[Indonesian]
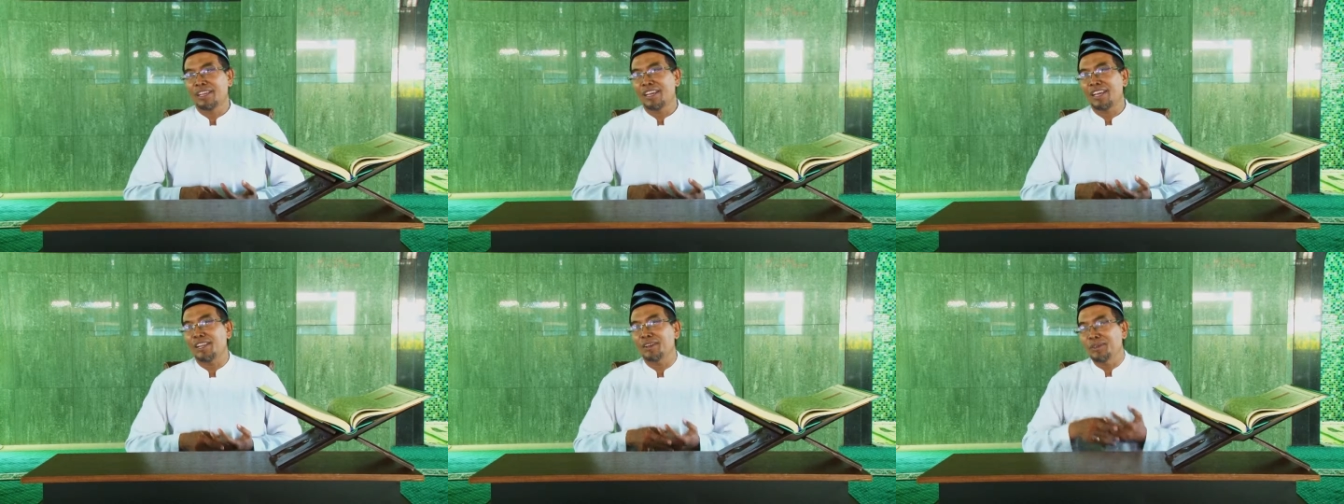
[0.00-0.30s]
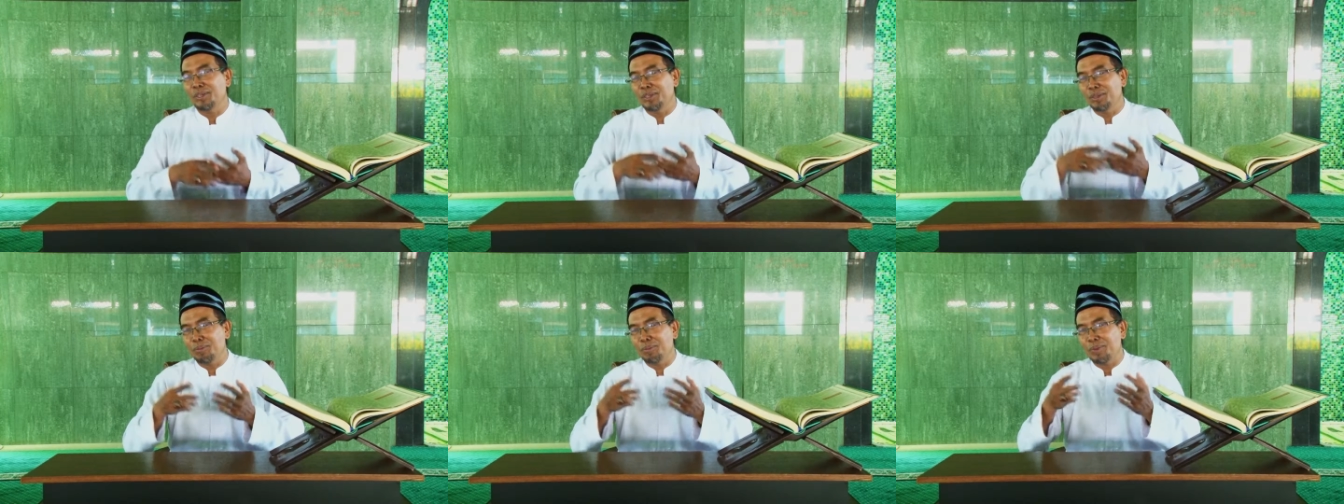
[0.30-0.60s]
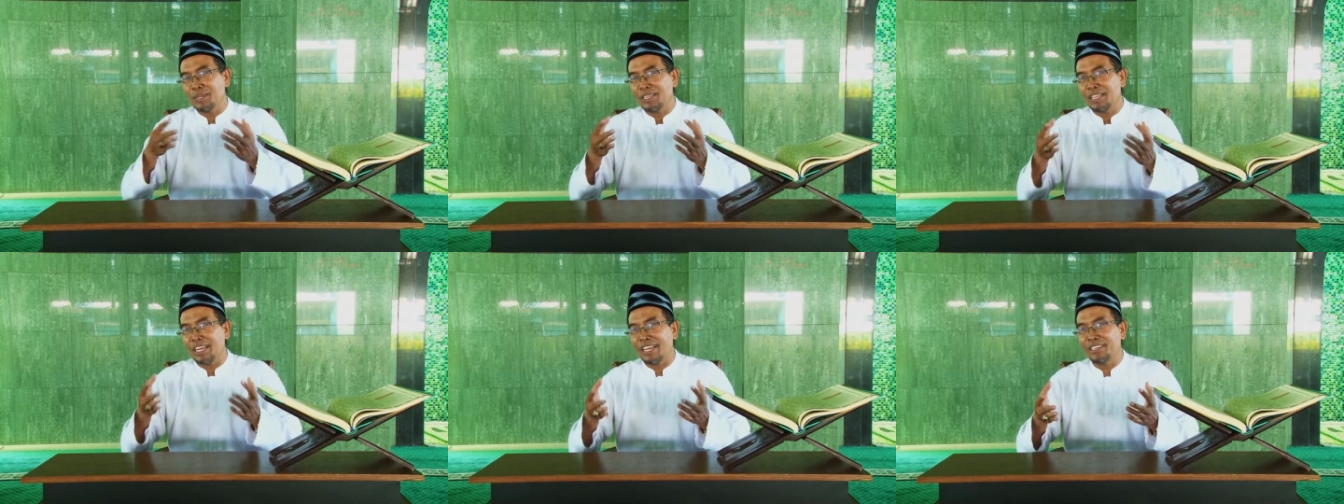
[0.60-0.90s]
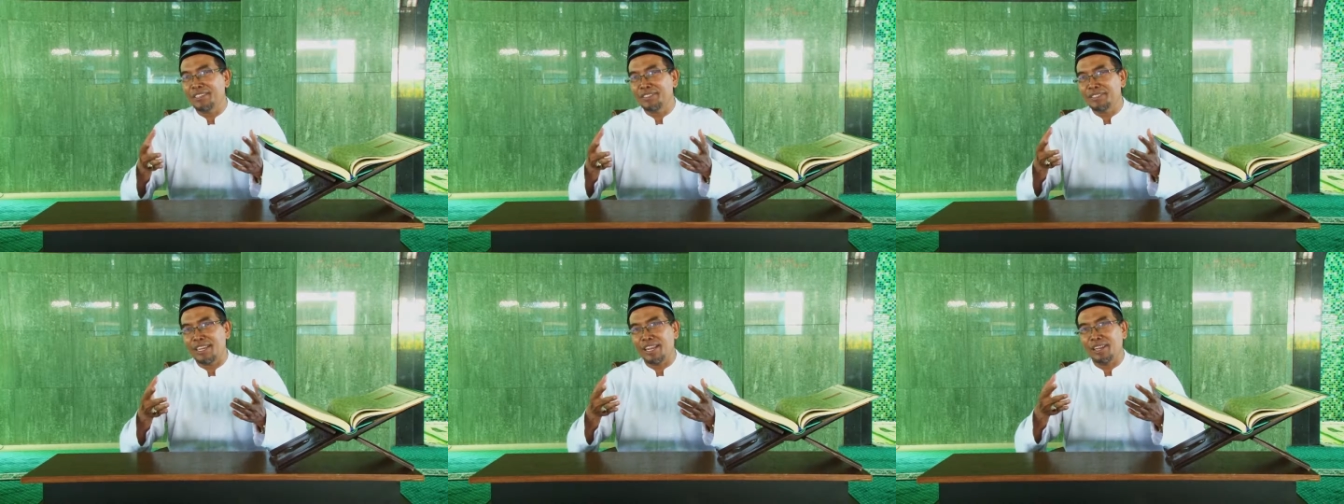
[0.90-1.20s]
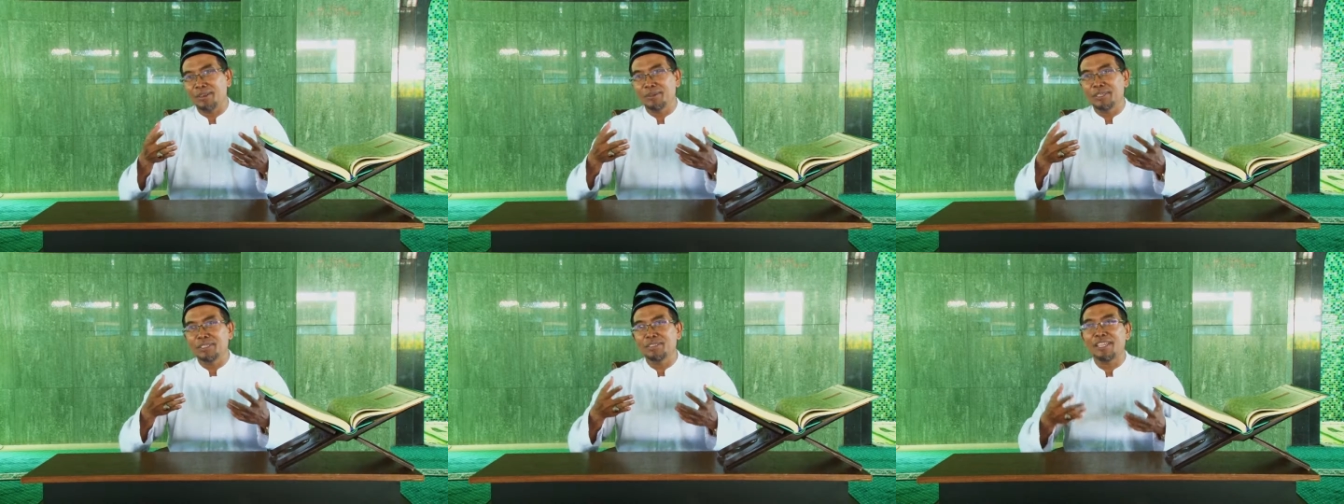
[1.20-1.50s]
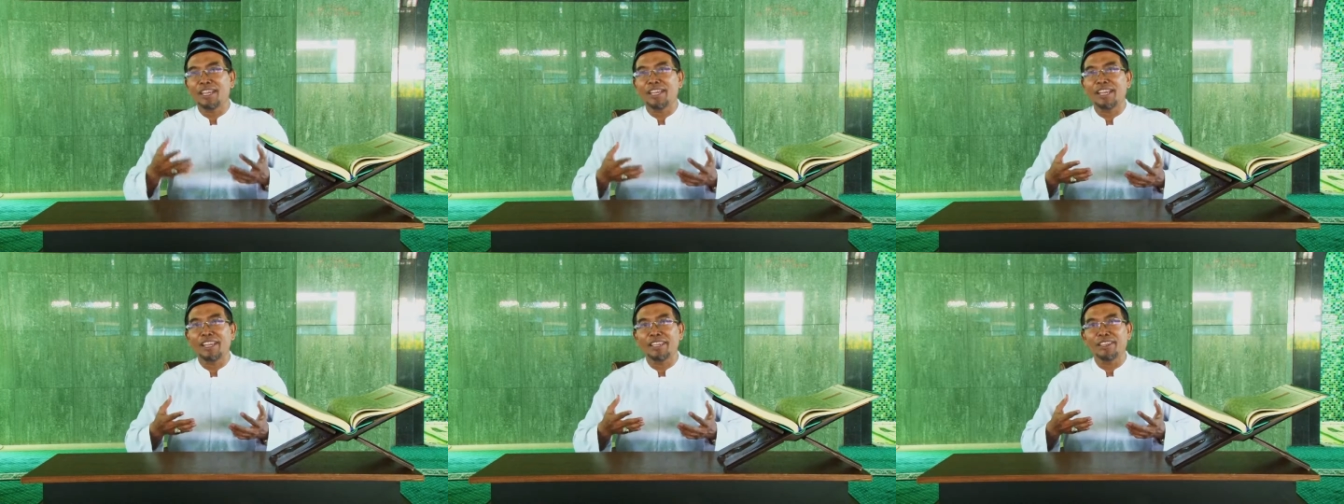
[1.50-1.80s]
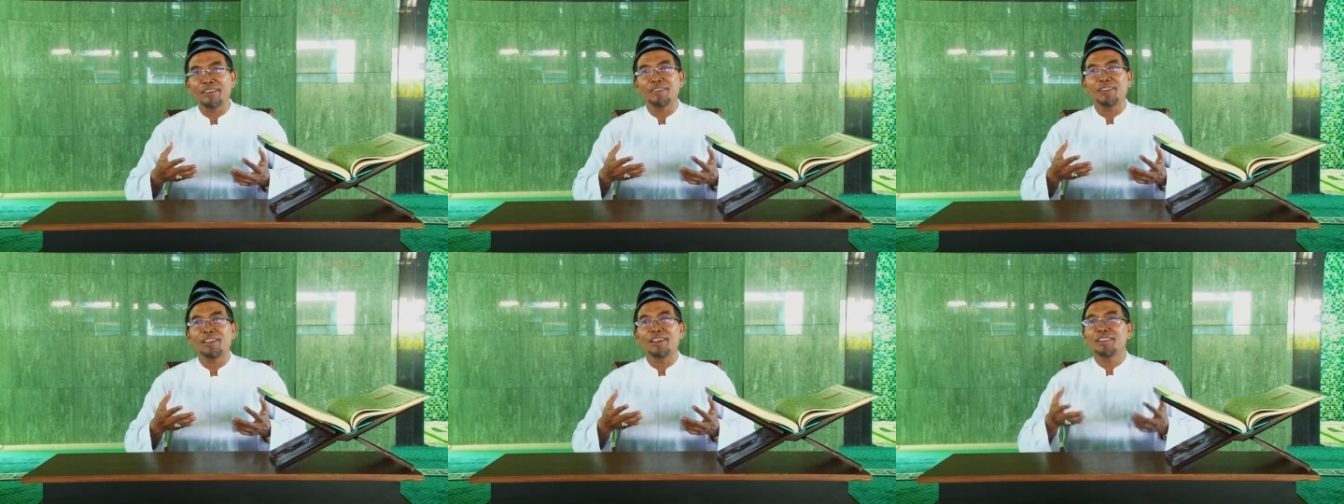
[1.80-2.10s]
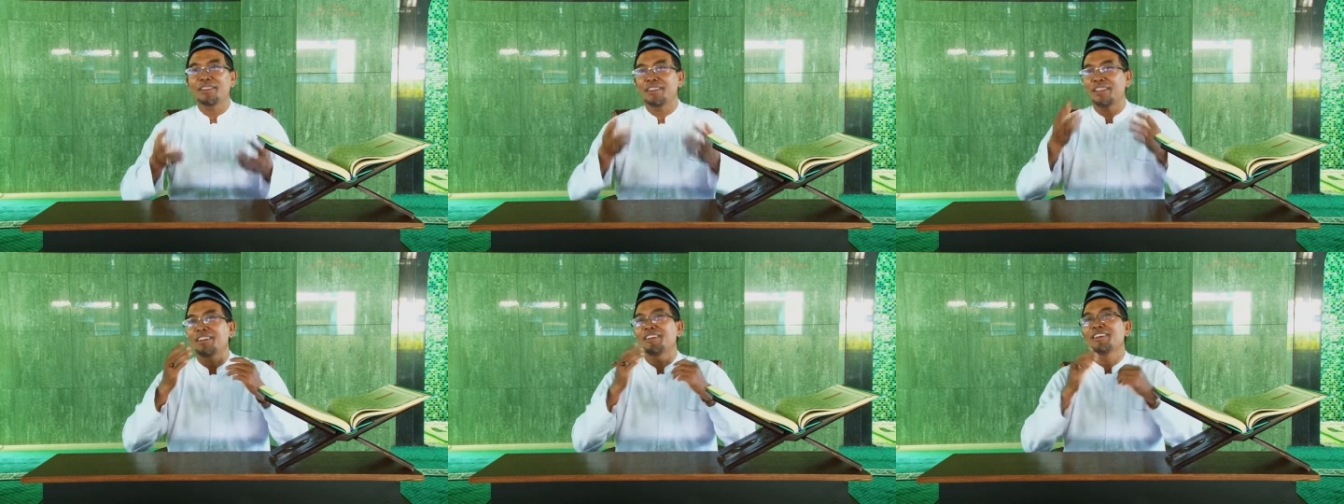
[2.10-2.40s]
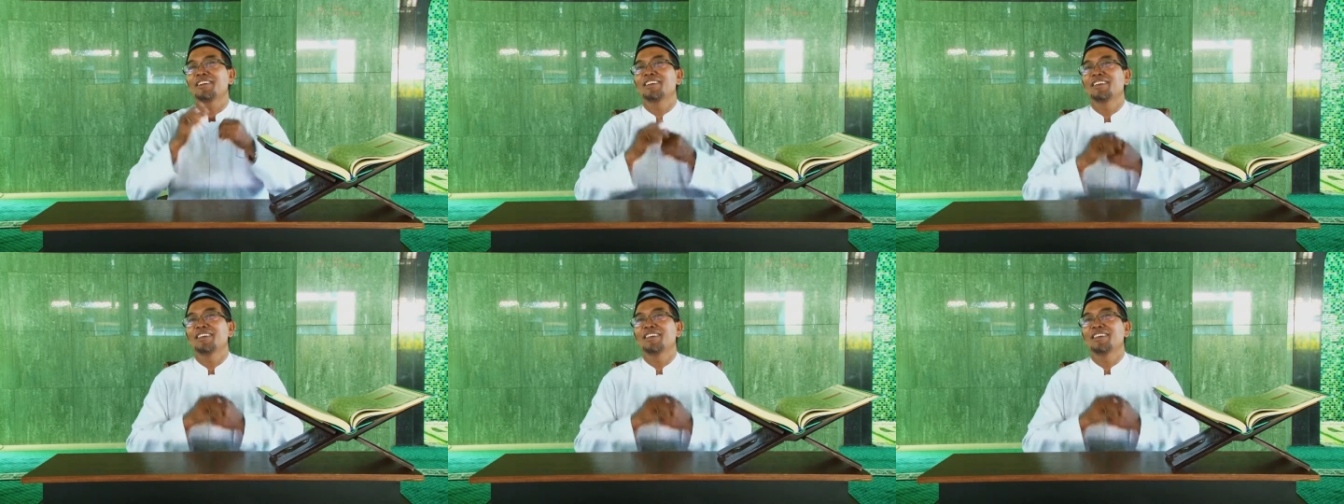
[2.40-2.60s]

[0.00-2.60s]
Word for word: Kalau hidup kita ini selalu disayangi oleh Allah,